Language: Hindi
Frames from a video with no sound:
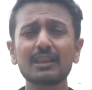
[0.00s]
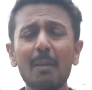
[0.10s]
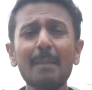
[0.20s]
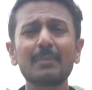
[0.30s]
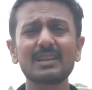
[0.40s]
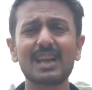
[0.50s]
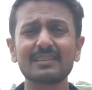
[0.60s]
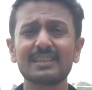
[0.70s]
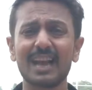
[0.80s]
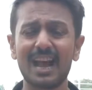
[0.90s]
तमाम
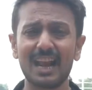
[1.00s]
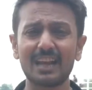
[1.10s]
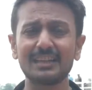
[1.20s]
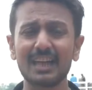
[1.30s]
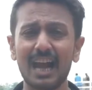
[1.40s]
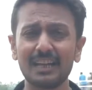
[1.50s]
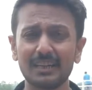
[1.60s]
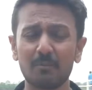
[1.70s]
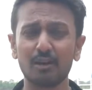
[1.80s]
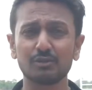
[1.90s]
प्रशासनिक आला अधिकारी
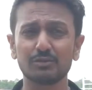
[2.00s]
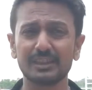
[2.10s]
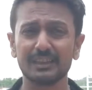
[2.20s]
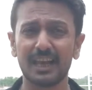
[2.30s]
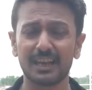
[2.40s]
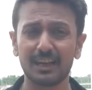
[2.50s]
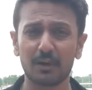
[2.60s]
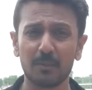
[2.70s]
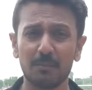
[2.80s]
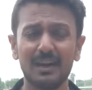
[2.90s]
की मौजूदगी देखने
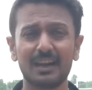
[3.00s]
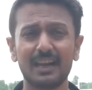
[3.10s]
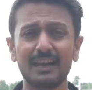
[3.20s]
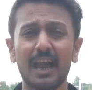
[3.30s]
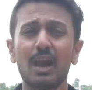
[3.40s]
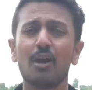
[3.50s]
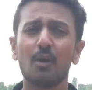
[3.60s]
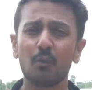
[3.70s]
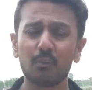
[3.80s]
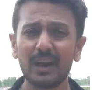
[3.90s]
को मिल रही है
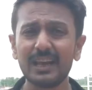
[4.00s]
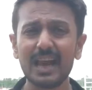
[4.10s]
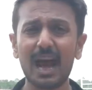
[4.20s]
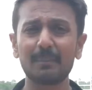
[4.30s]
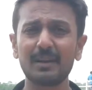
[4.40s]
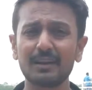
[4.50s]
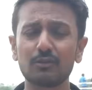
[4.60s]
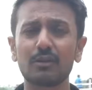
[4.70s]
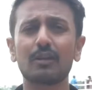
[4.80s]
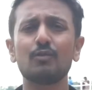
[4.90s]
वहीं यहाँ पे
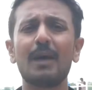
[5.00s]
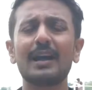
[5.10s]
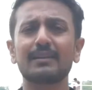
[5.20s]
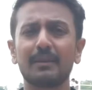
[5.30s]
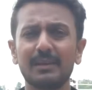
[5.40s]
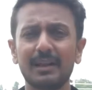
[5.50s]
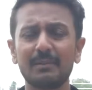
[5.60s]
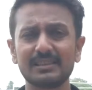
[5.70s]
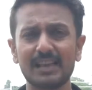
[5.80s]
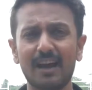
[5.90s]
कुमार रवि ने
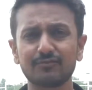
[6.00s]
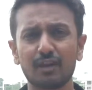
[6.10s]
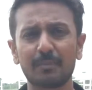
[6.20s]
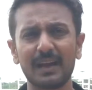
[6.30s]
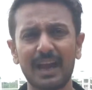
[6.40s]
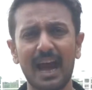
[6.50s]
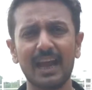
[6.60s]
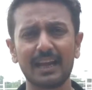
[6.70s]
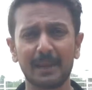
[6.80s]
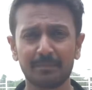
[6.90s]
भी साफ तौर पे कहा
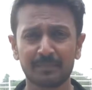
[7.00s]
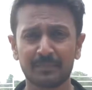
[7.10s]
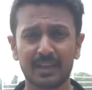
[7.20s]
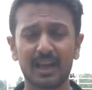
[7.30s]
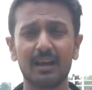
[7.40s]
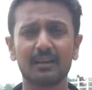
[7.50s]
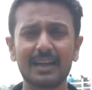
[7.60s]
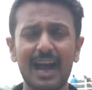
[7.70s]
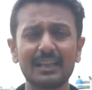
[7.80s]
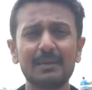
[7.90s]
है कि
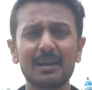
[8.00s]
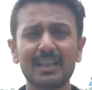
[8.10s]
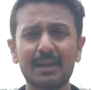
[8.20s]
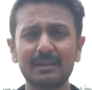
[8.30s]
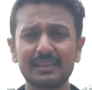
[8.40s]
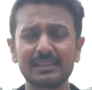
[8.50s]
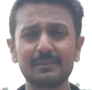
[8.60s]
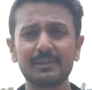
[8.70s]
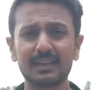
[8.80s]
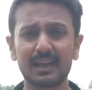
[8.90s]
गांधी मैदान में किसी
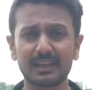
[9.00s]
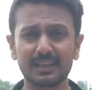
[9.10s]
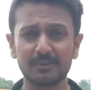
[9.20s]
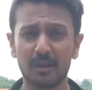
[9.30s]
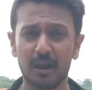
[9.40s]
भी तरह की